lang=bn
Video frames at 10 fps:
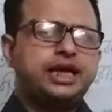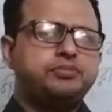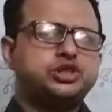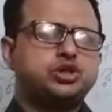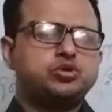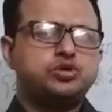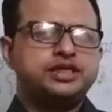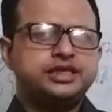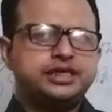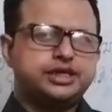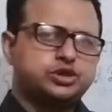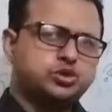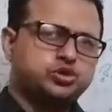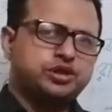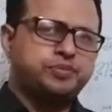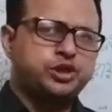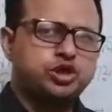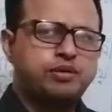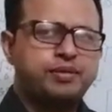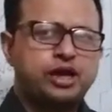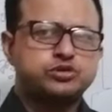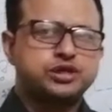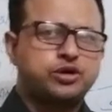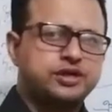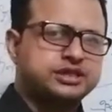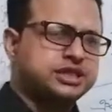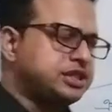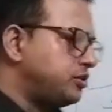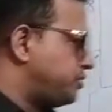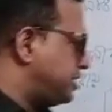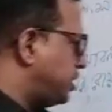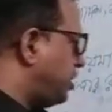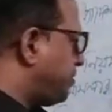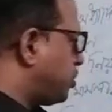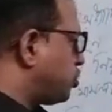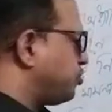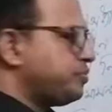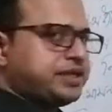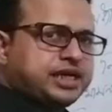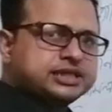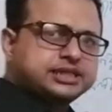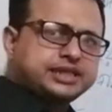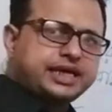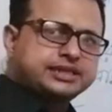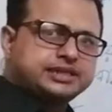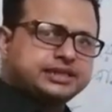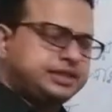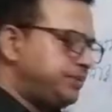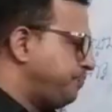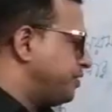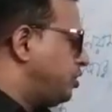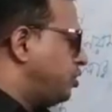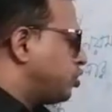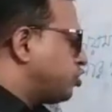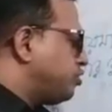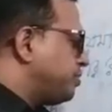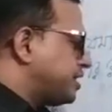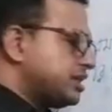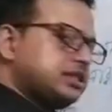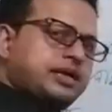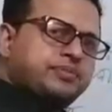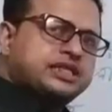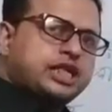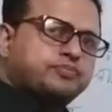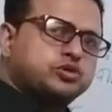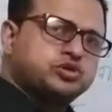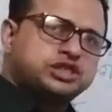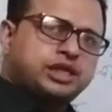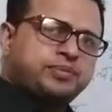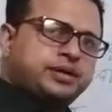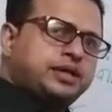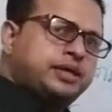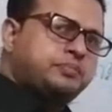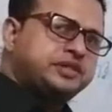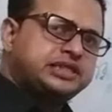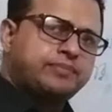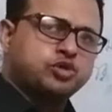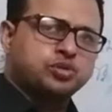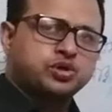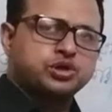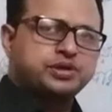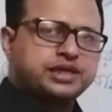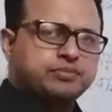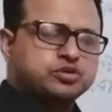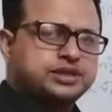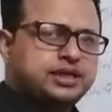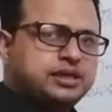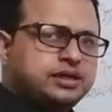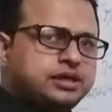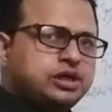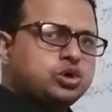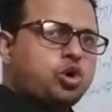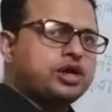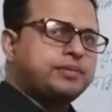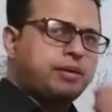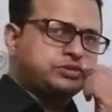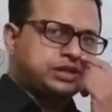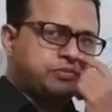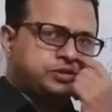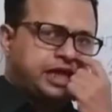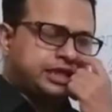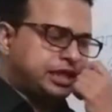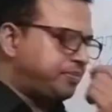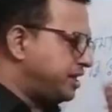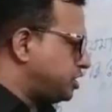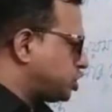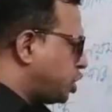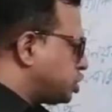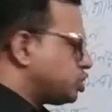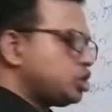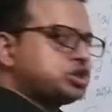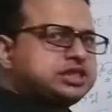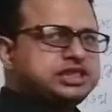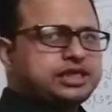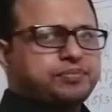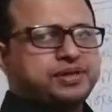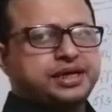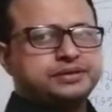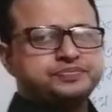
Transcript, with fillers: এই বিষয়গুলির একটু যদি ভিন্নভাবে আলোচনা করার চেষ্টা করি তাহলে আমরা ক্রমবিকাশ দেখাচ্ছি যে ক্রমবিকাশের আমরা তাৎপর্য হিসাবে ইসলাম ধর্মকেও এটার মধ্যে করের ব্যবস্থার মধ্যে আনতে পারি যে ছয়শো দশ খ্রিস্টাব্দে